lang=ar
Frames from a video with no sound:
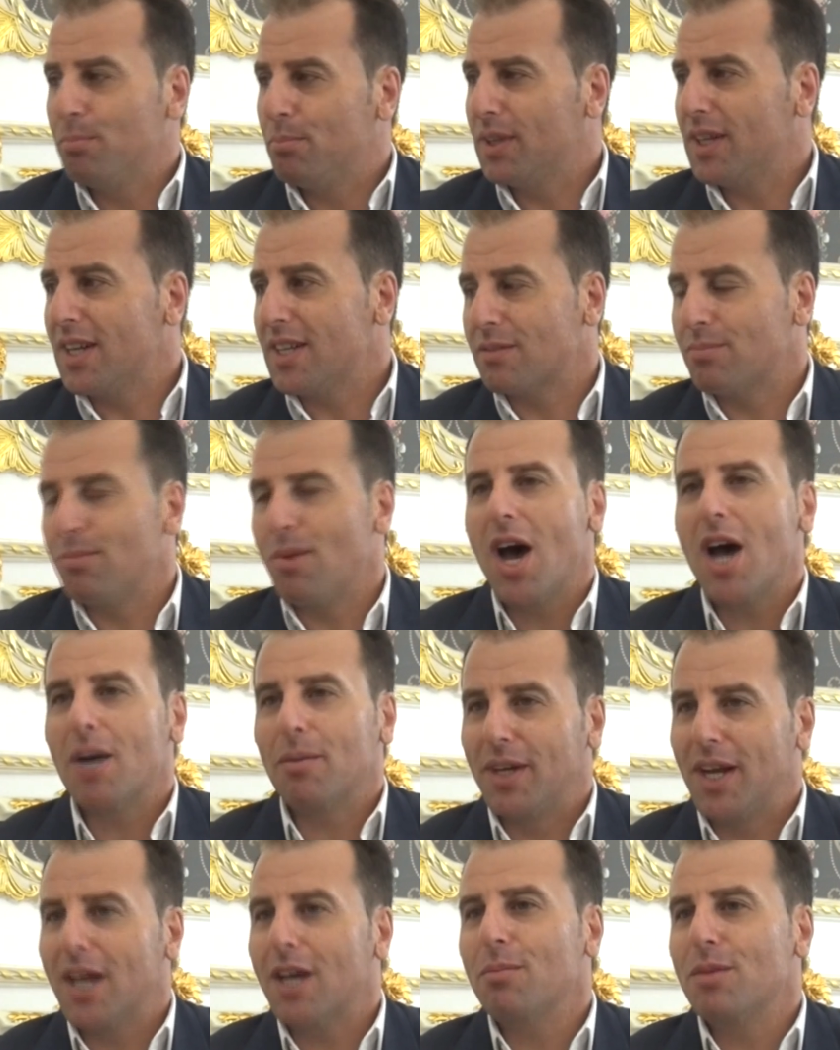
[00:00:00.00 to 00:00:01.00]
من اصباغ
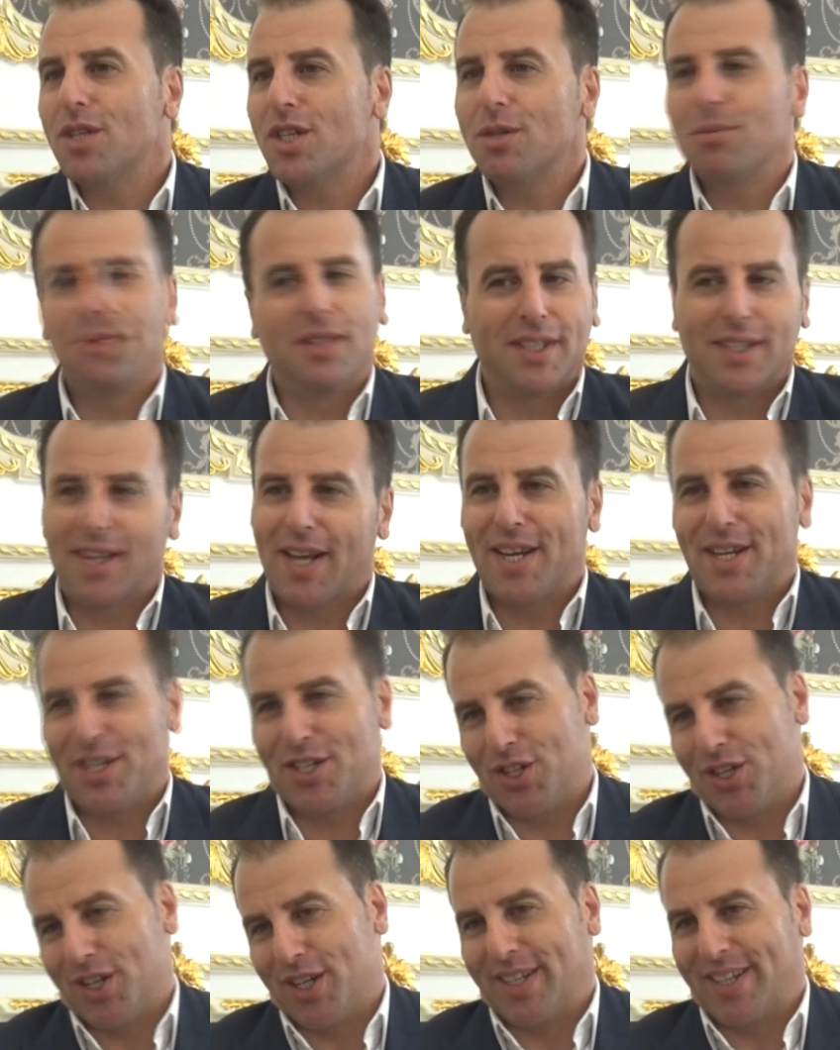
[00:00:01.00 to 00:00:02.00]
من اقمشه من اي
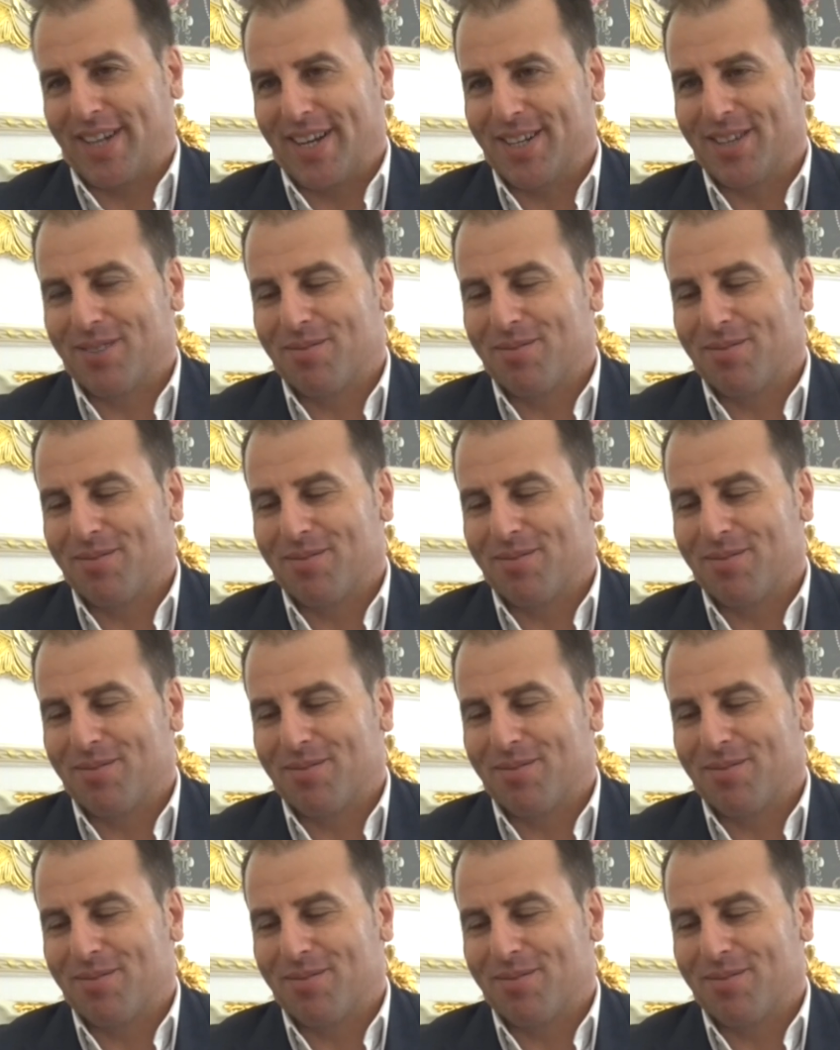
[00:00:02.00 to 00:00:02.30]
شيء كان